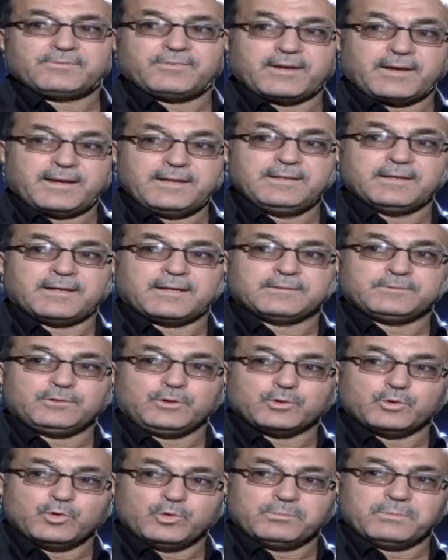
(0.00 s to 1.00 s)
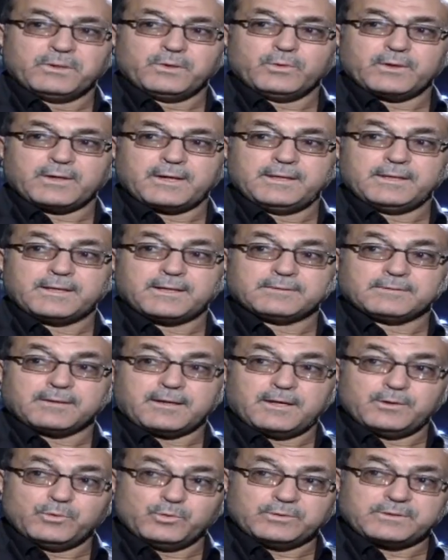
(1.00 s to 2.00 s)
فغيرت حكومة وغيرت
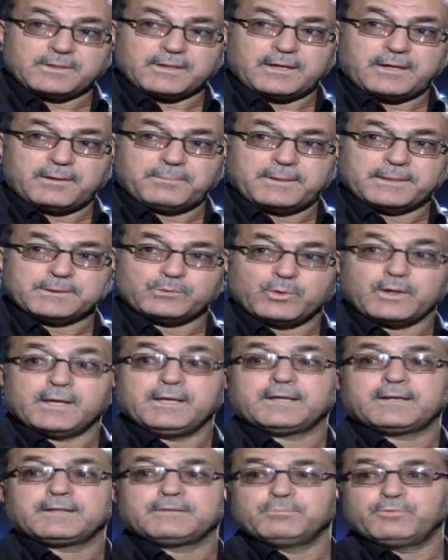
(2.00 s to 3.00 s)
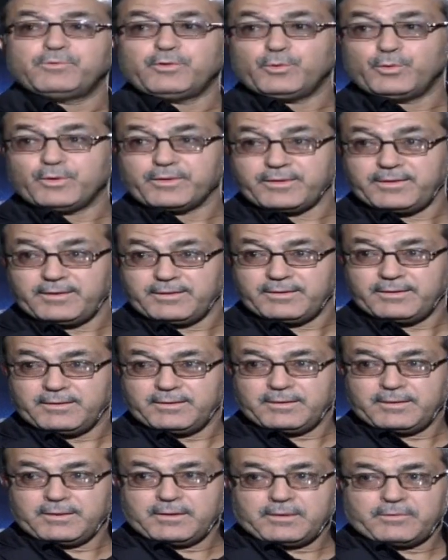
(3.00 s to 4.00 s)
قانون انتخابات وغيرت مفوضية
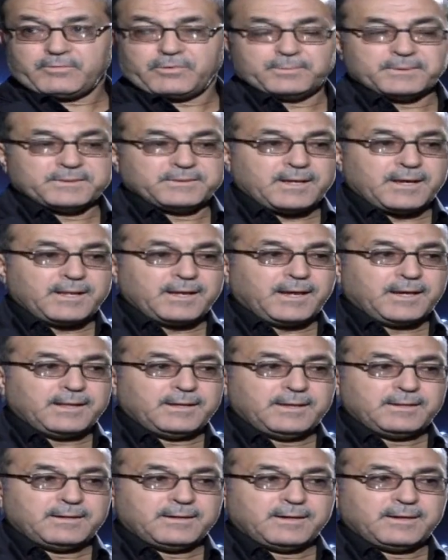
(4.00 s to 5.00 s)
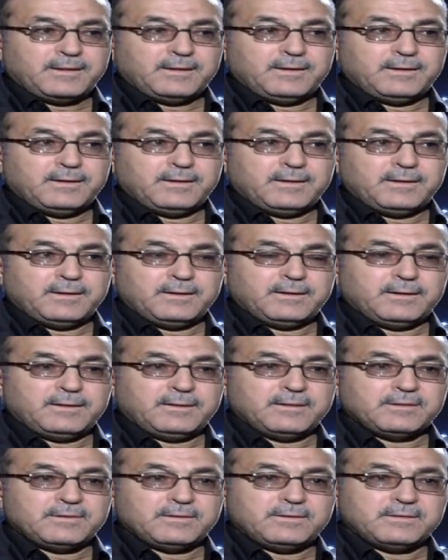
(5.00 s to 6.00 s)
فبالتالي علينا
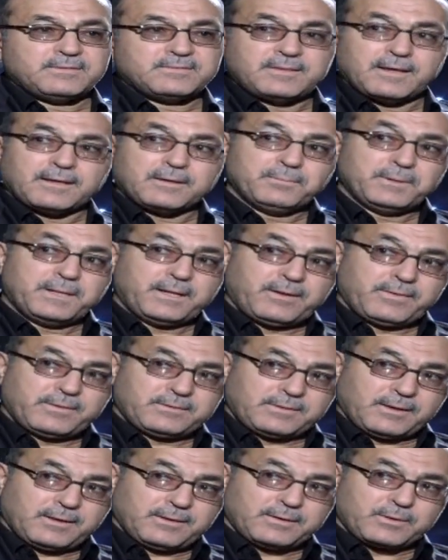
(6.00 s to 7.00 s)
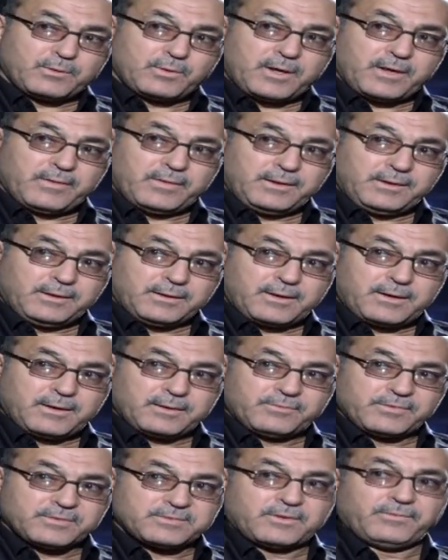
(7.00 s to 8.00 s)
أن نستكمل هذا التغيير وهذا
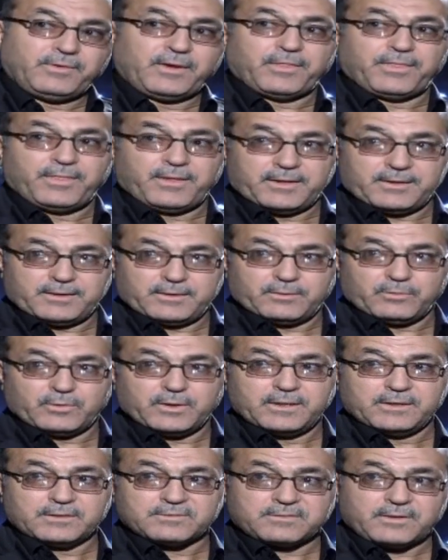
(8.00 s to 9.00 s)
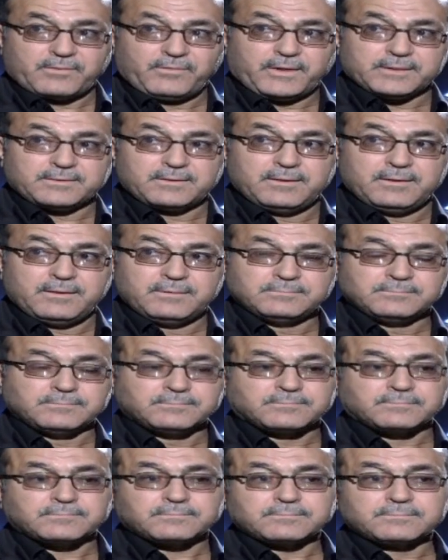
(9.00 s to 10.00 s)
الحراك في الصفحة الثانية وهي الصفحة
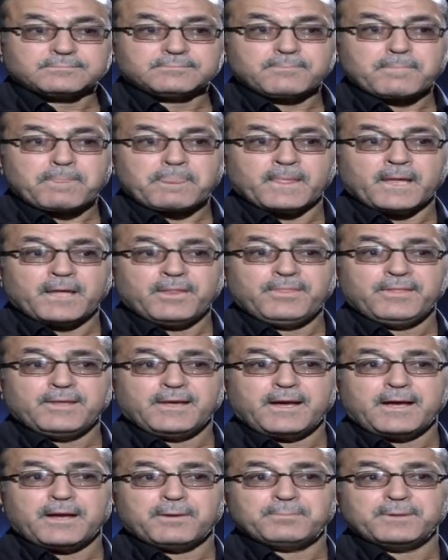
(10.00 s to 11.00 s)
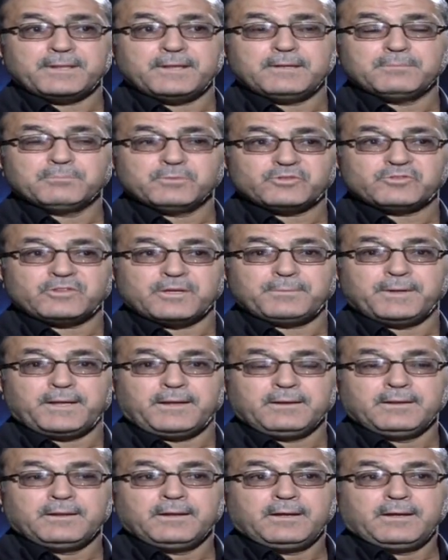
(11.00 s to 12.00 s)
الذهاب إلى
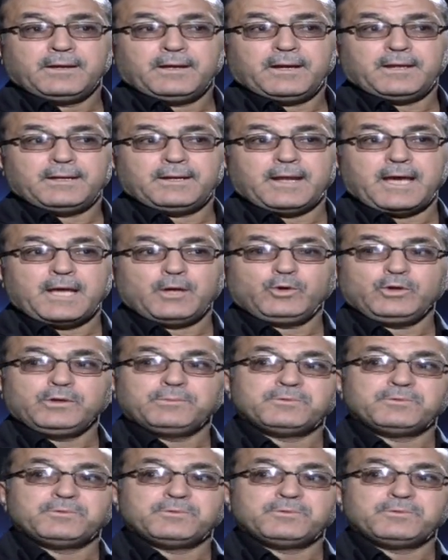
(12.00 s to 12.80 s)
المجتمع أن لا يعيب